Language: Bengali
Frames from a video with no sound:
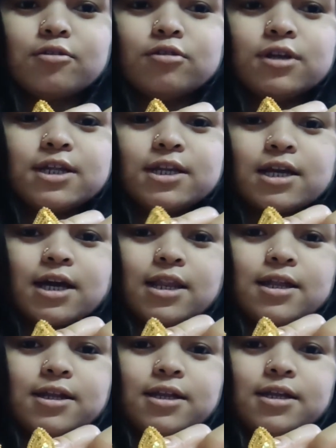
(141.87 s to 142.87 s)
গোল্ডেন
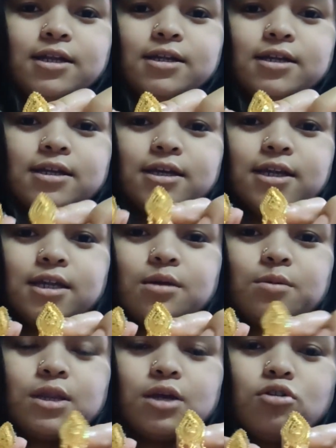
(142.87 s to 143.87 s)
কালারের এটাকে
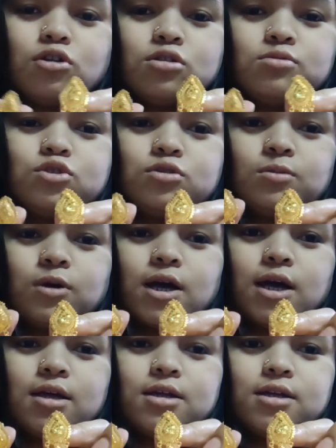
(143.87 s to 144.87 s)
বলে কদম ঝুমকা